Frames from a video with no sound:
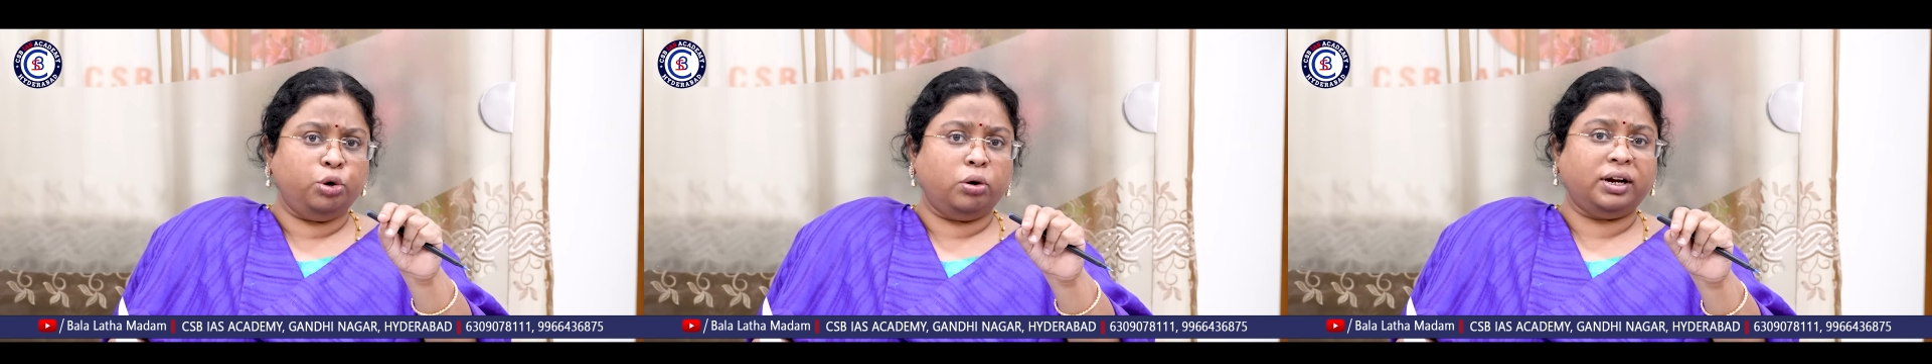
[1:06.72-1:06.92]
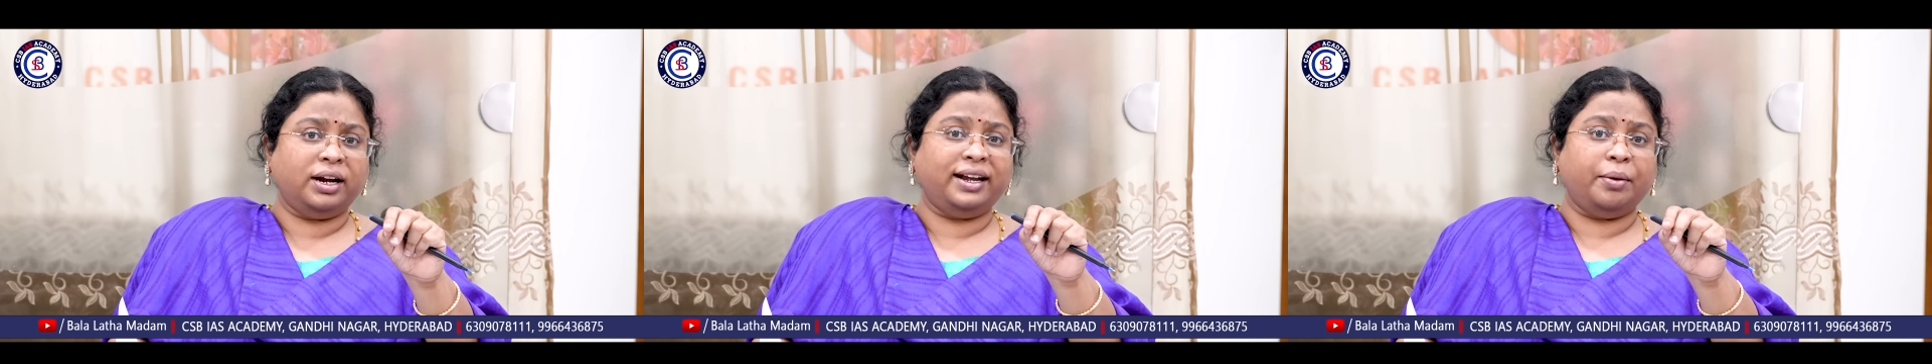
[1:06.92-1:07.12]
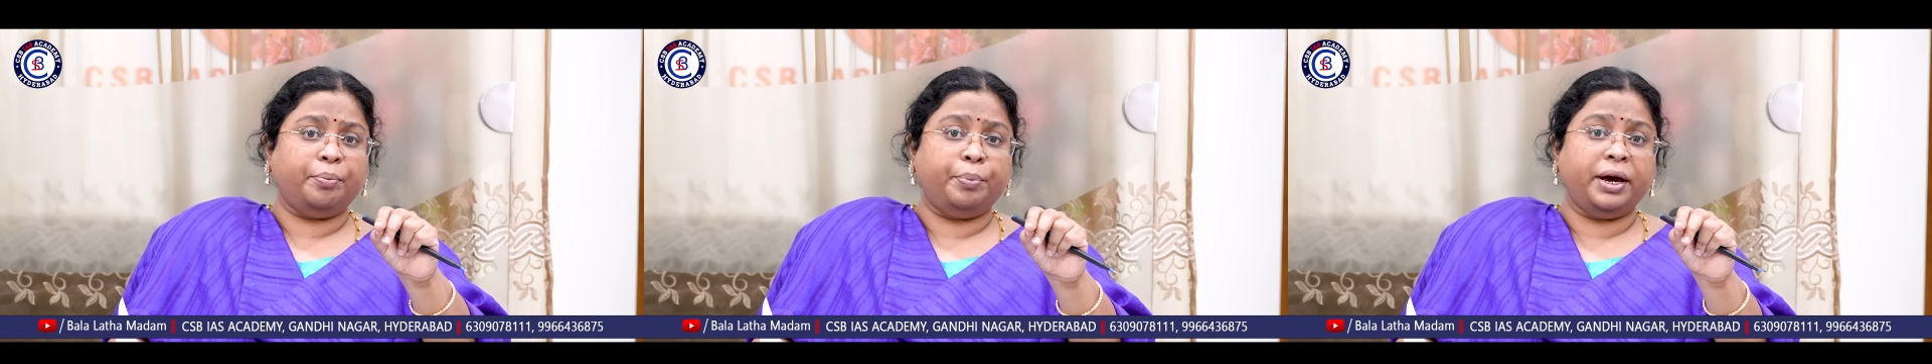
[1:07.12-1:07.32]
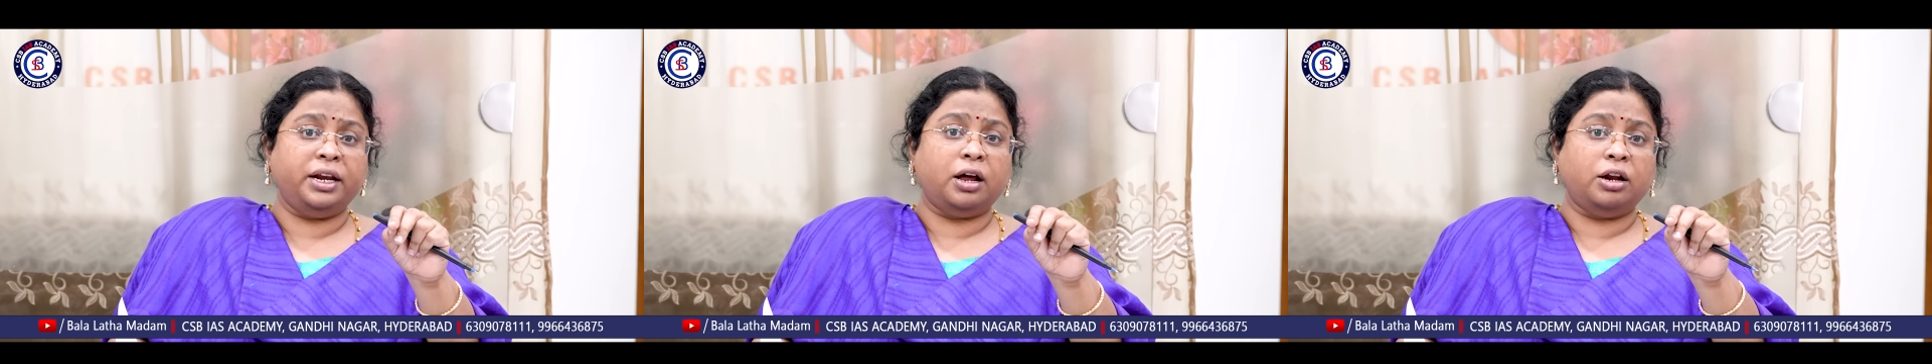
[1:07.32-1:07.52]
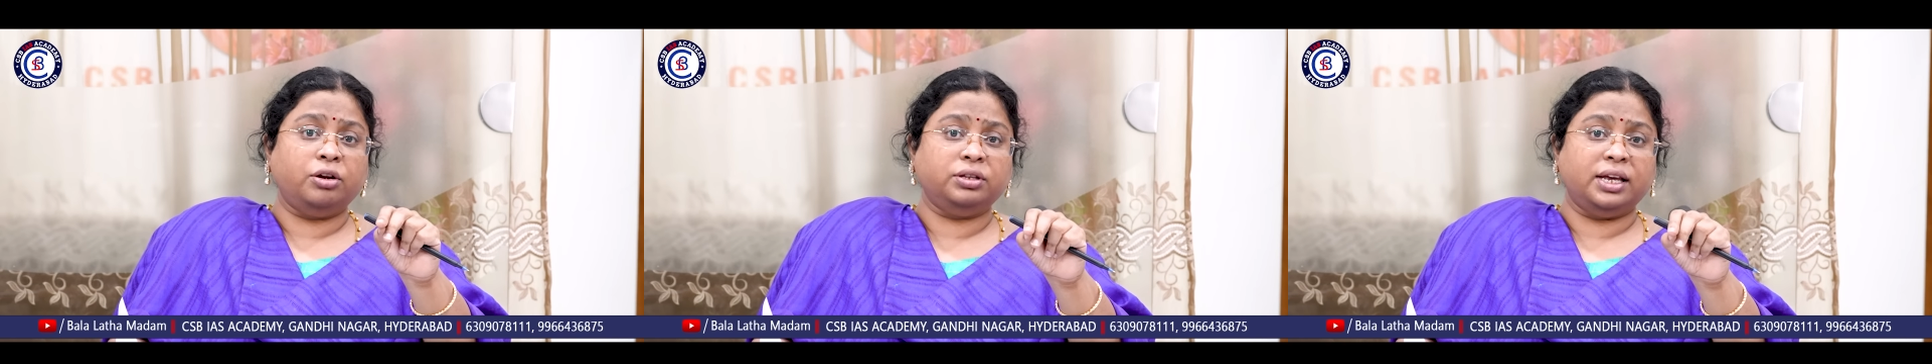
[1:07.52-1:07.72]
నూట
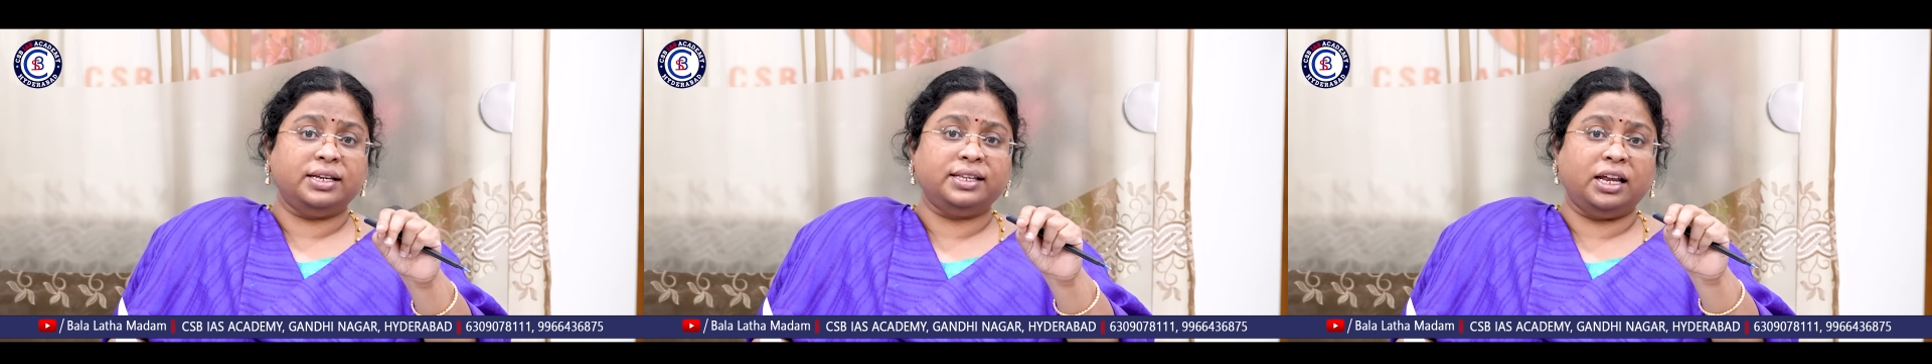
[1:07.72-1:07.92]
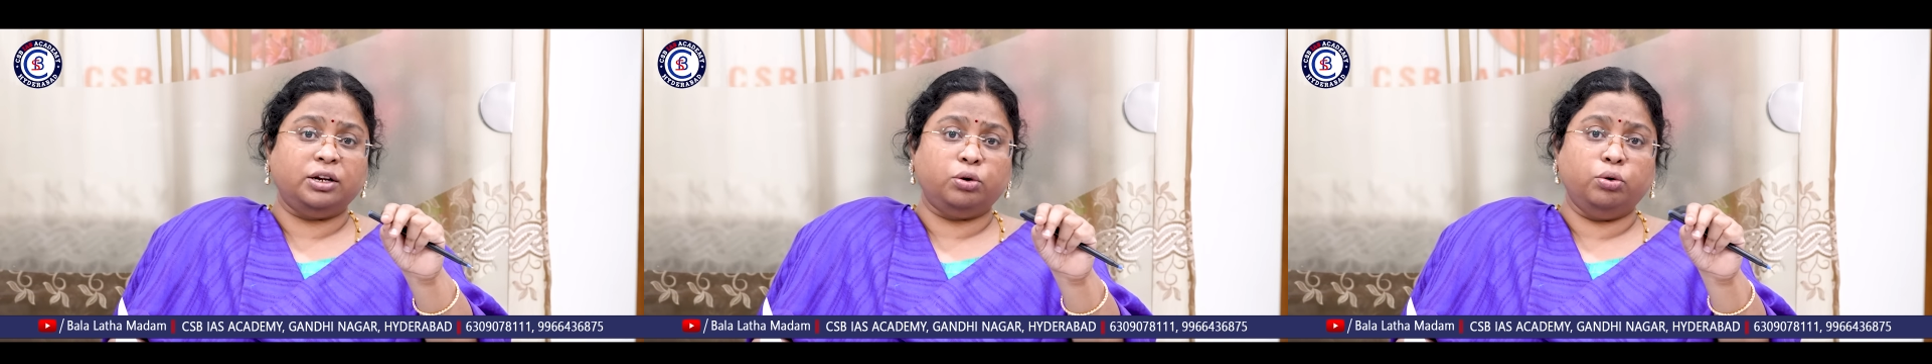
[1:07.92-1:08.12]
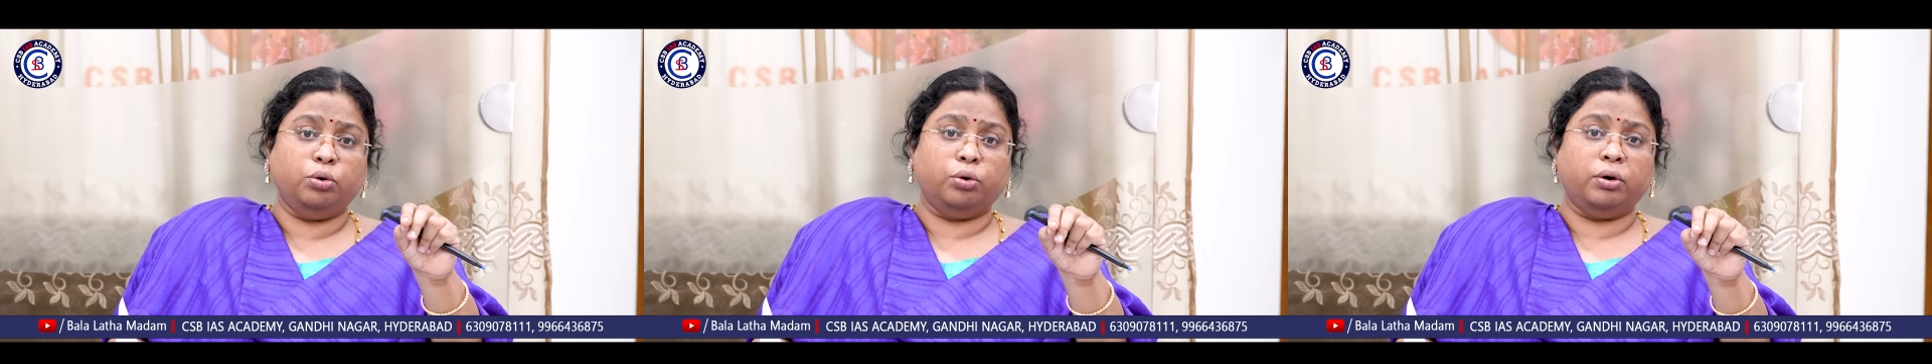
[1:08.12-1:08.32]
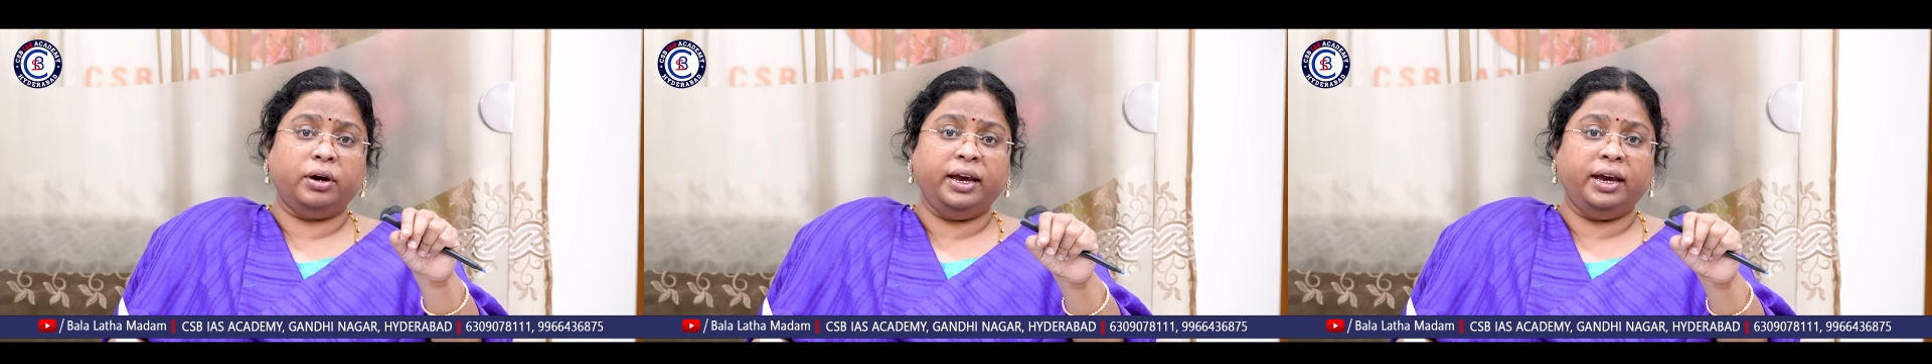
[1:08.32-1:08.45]
నాలుగు దేశాలకు